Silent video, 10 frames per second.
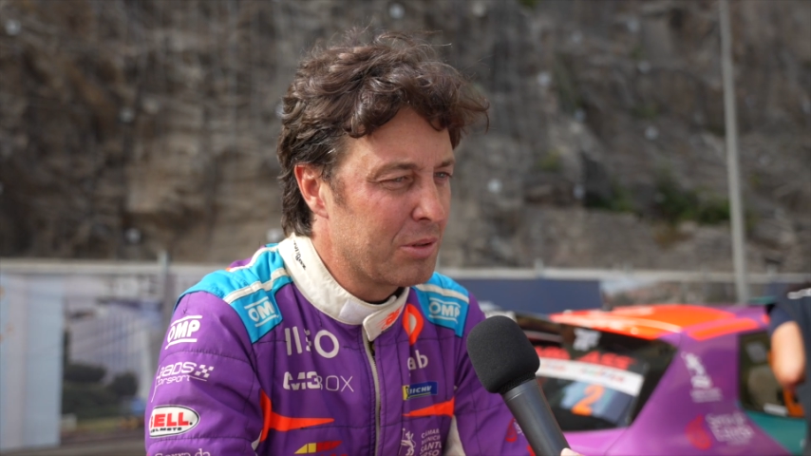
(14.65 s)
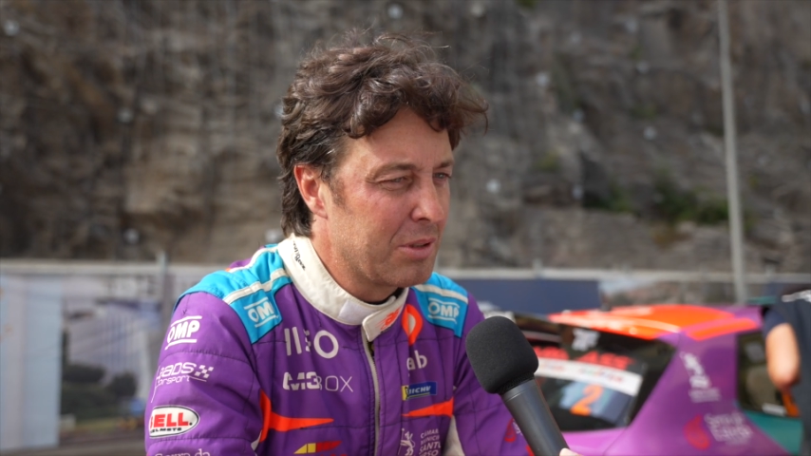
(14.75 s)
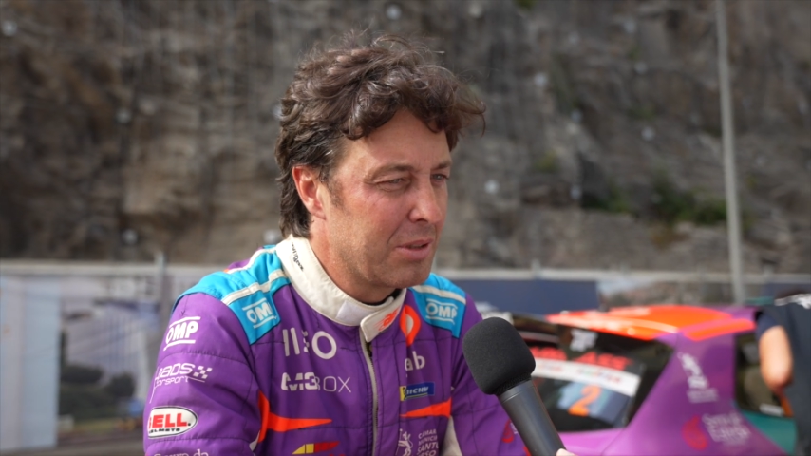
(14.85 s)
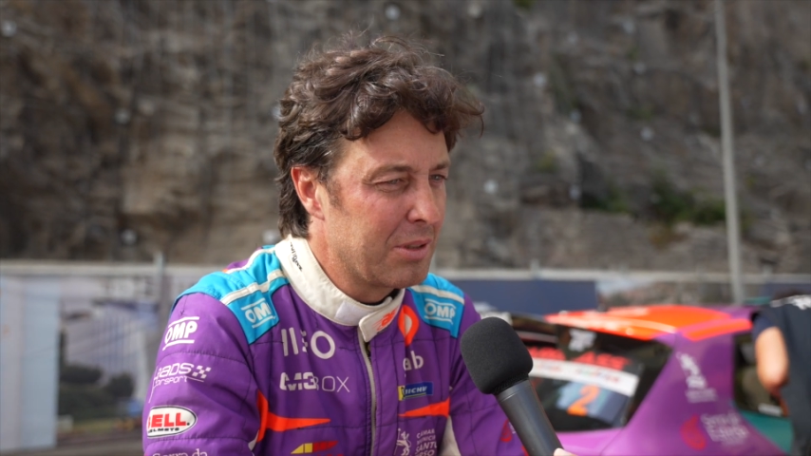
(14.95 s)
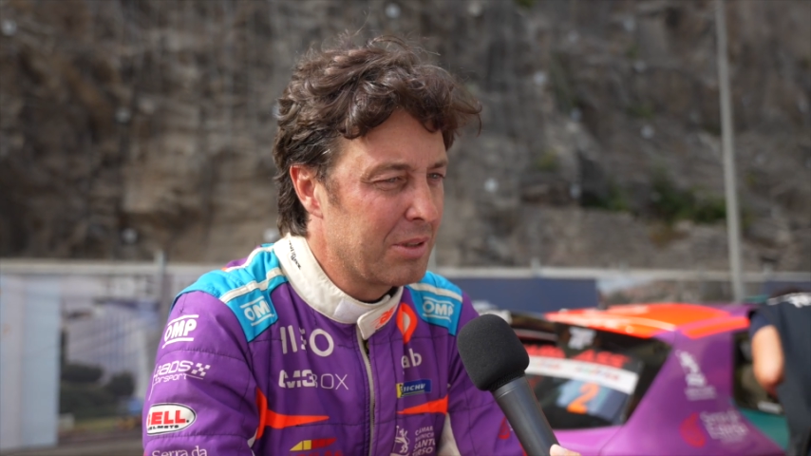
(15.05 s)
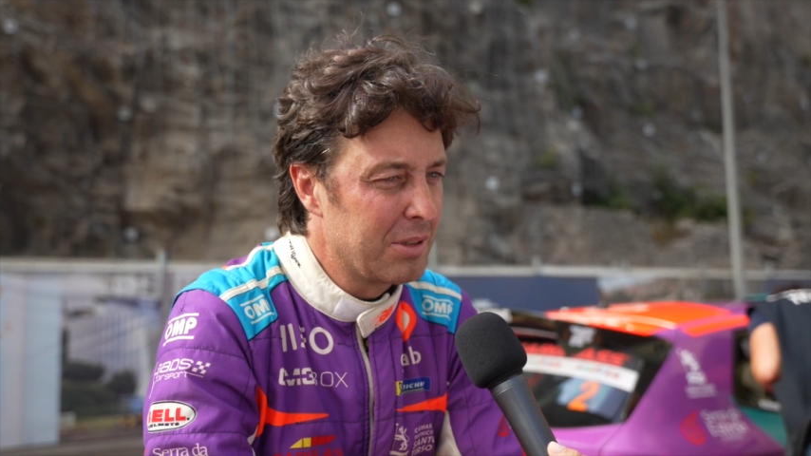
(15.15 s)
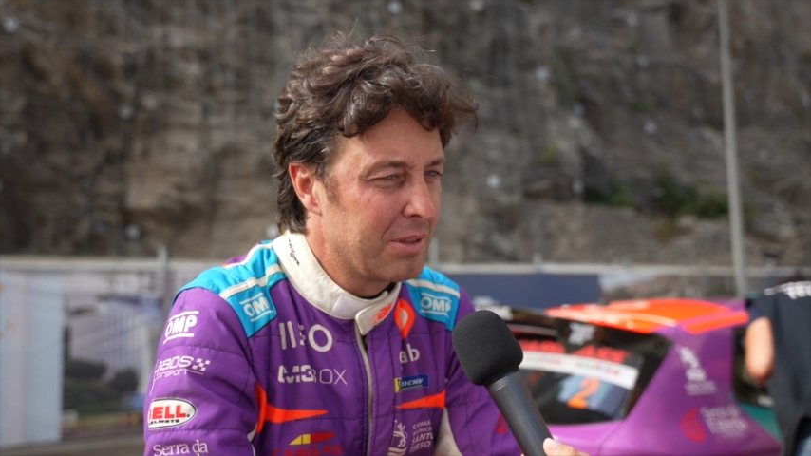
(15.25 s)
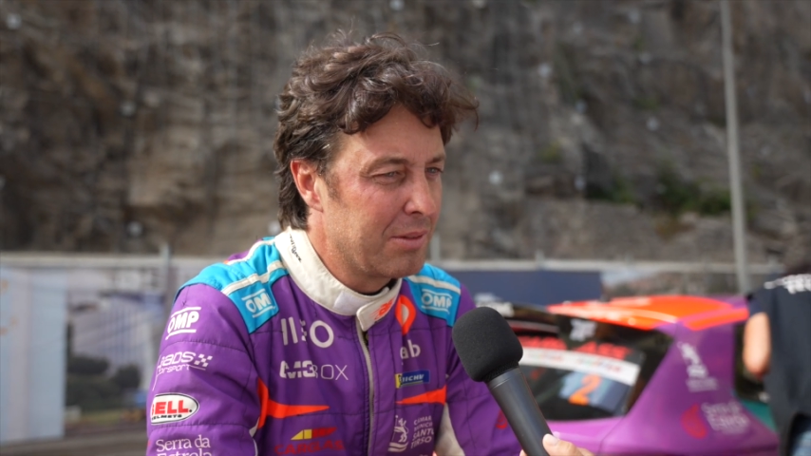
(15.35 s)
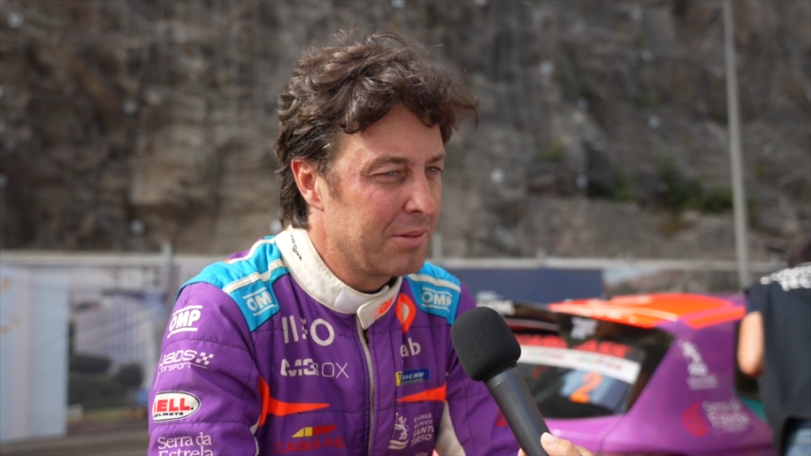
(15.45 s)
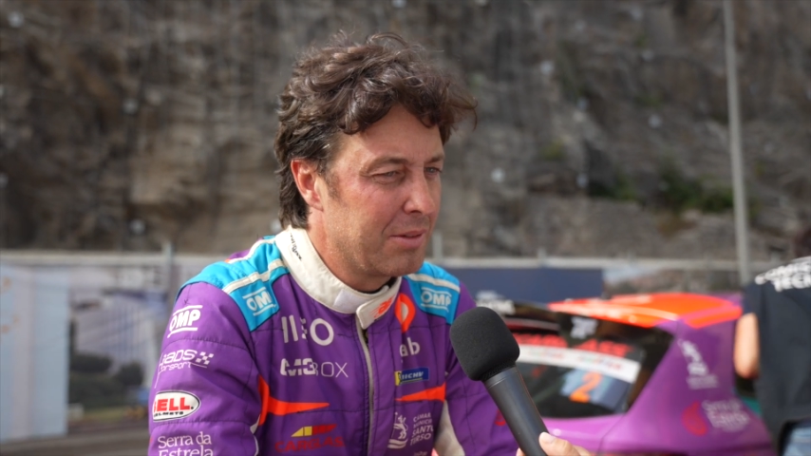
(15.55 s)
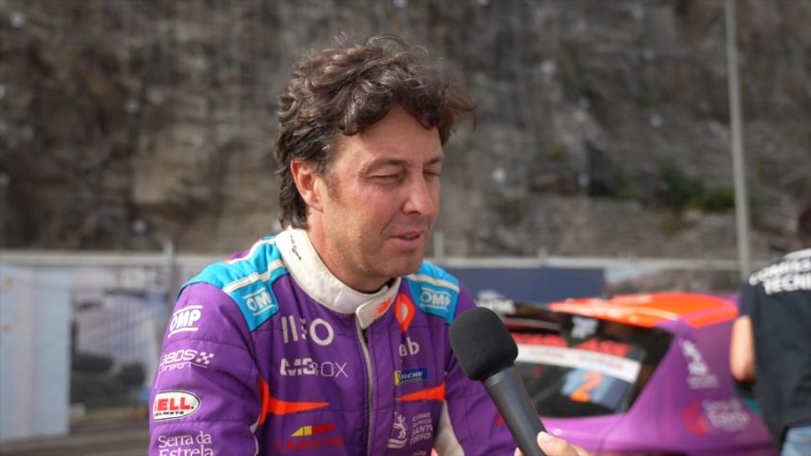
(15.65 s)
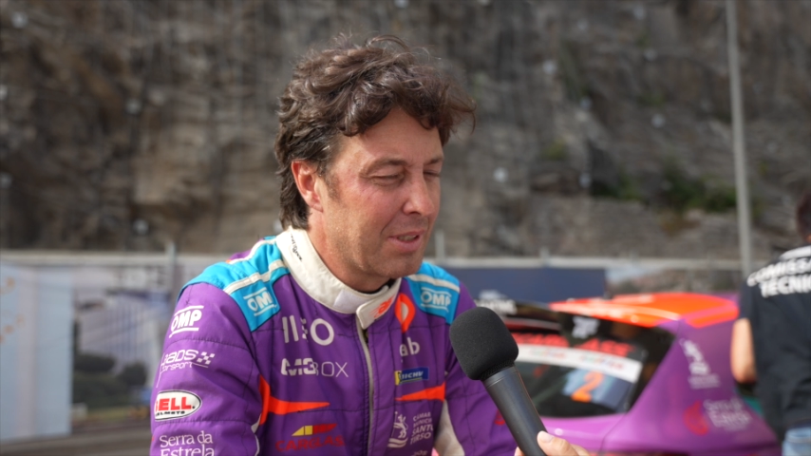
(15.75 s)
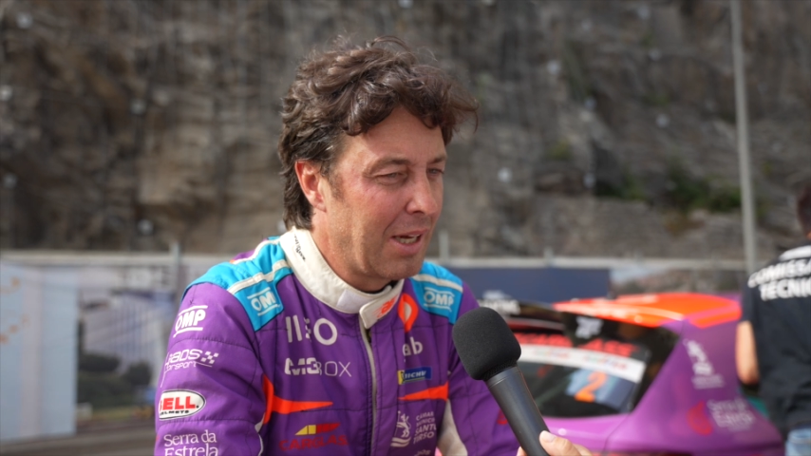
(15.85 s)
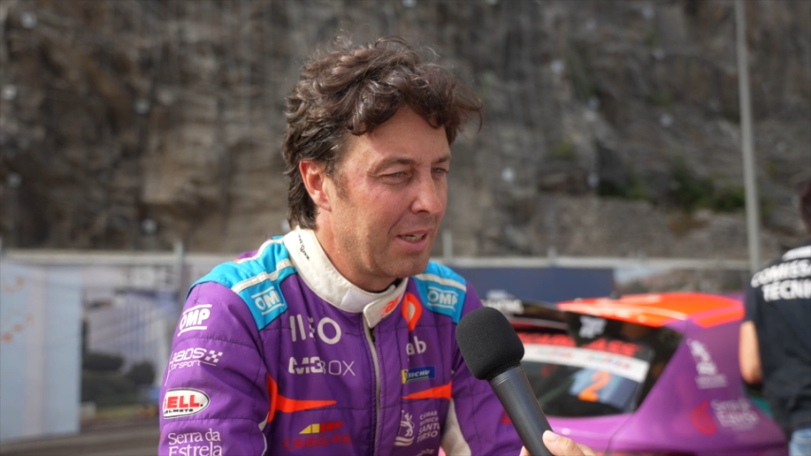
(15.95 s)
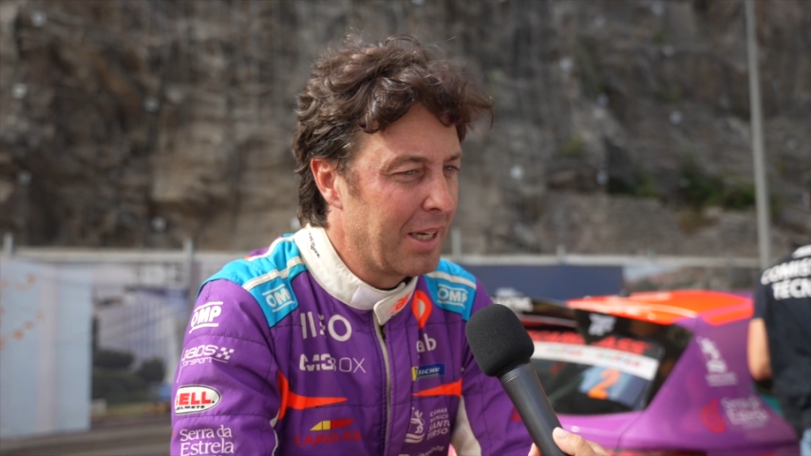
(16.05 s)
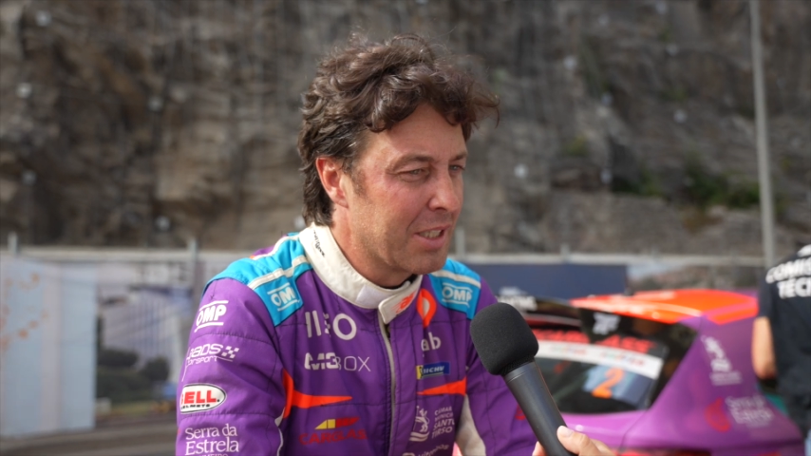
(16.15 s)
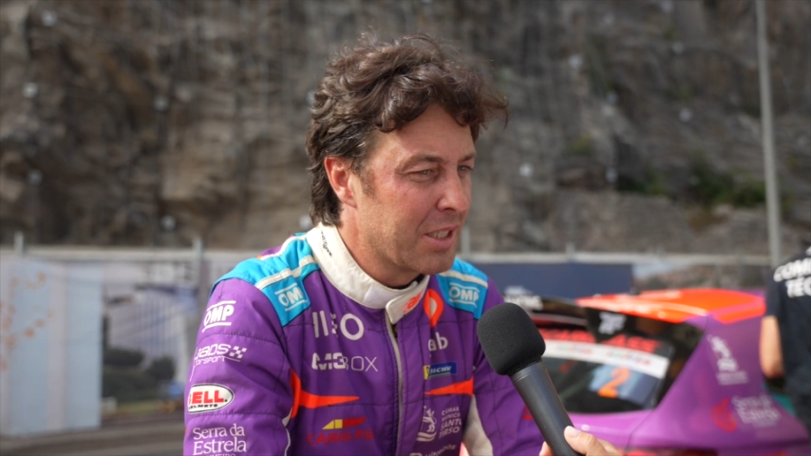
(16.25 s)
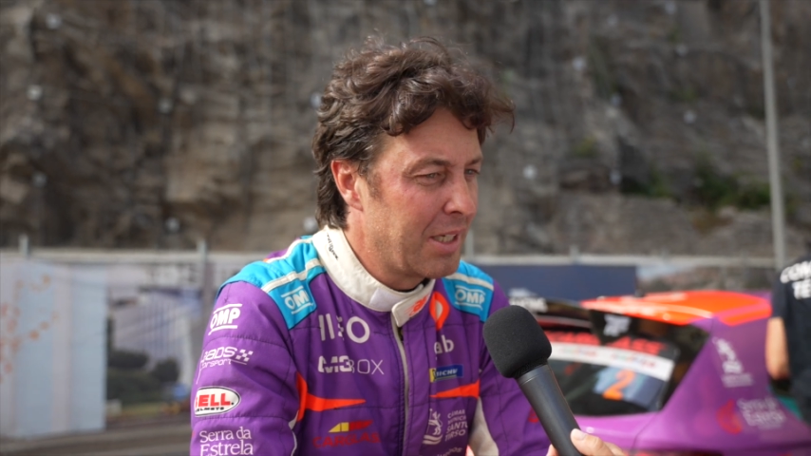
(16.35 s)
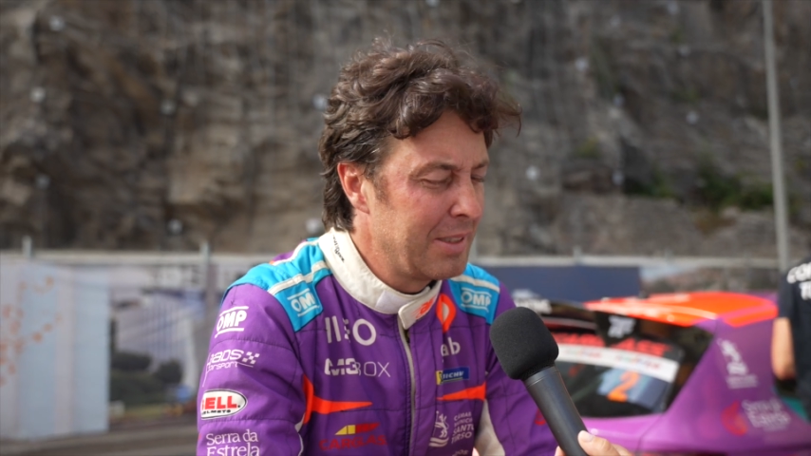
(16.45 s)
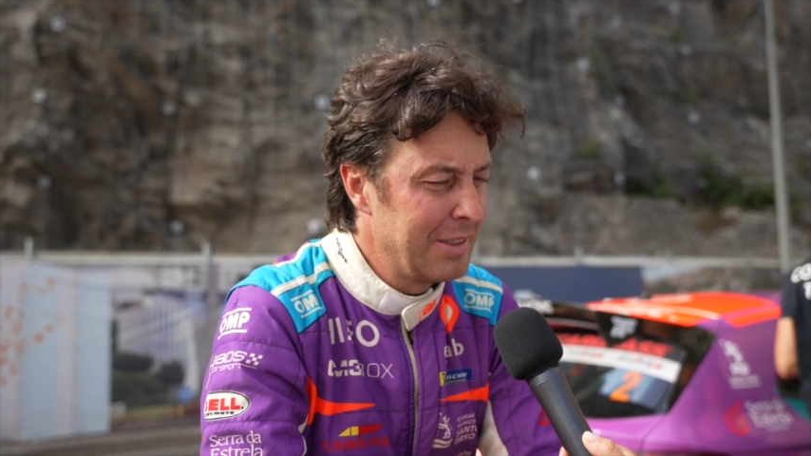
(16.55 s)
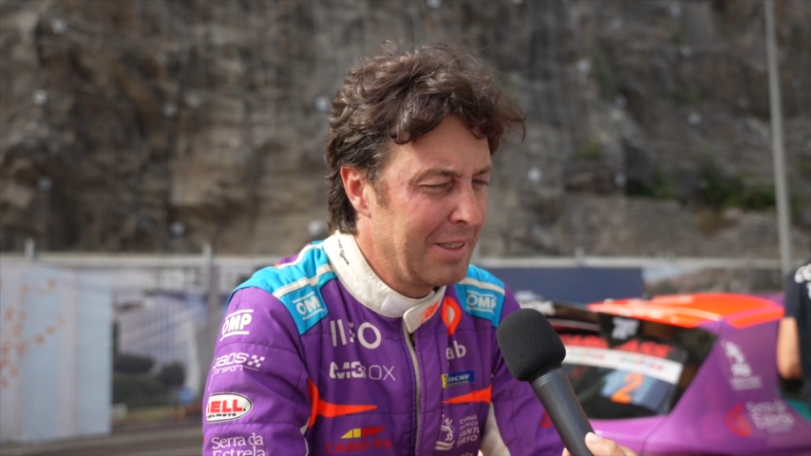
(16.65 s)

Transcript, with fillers: de, de, de rally à geral.